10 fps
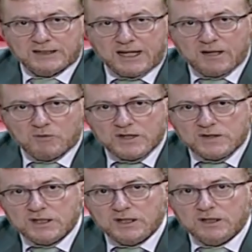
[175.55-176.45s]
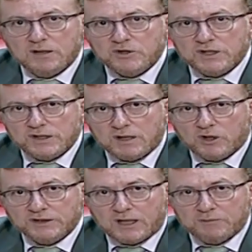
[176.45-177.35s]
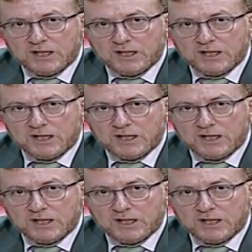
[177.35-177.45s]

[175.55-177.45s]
تعلمها السيد المستشار المحترم